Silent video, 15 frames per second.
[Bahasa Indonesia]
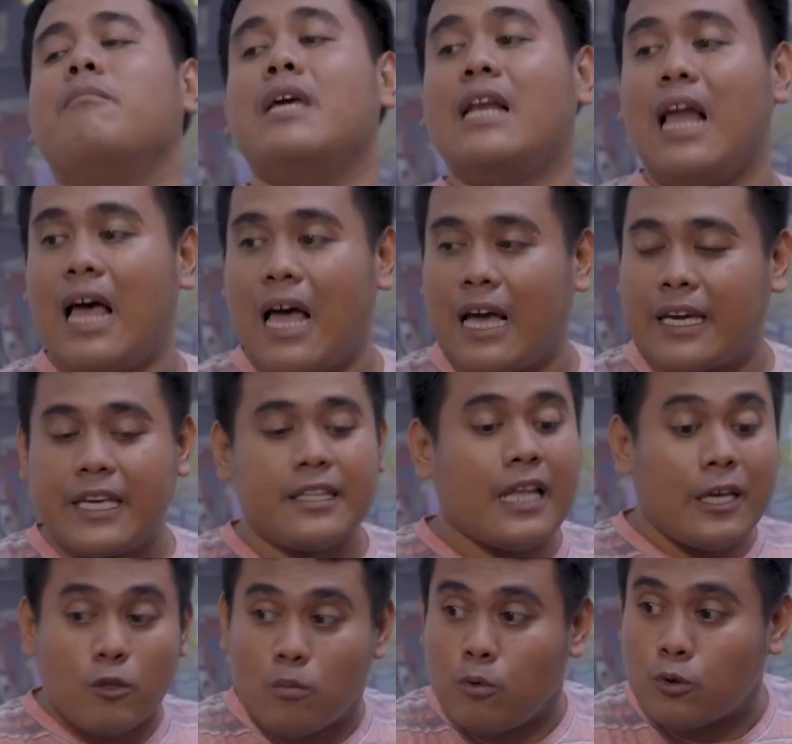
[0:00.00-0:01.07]
bunda yang bilang
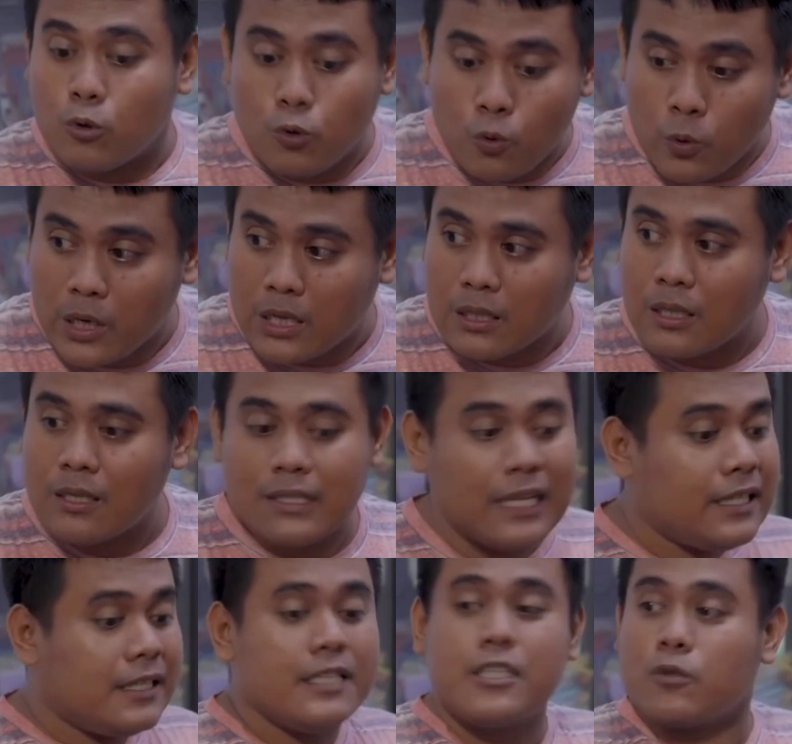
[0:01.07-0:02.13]
kita itu butuh duit
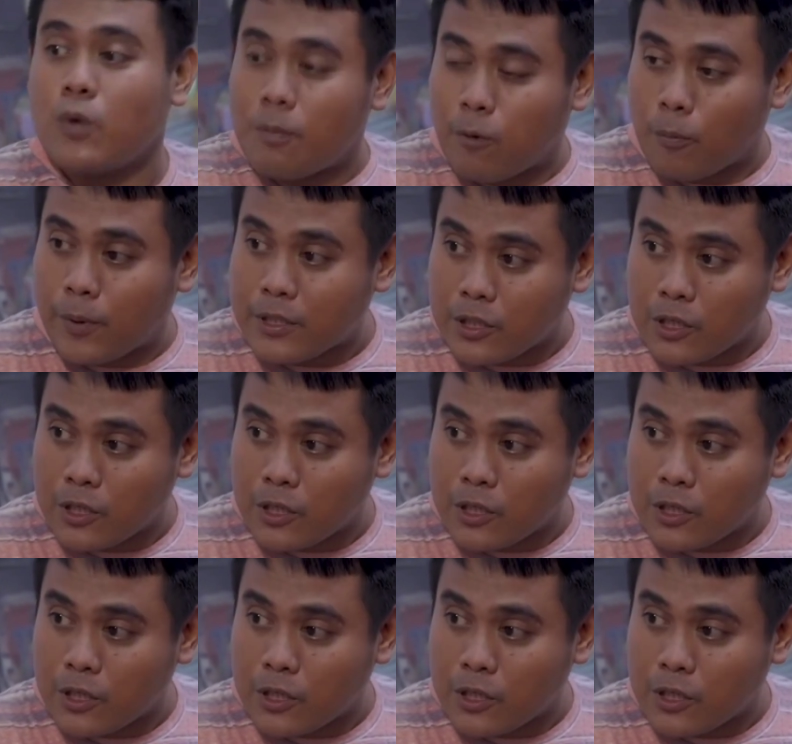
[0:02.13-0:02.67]
dan ini sesuai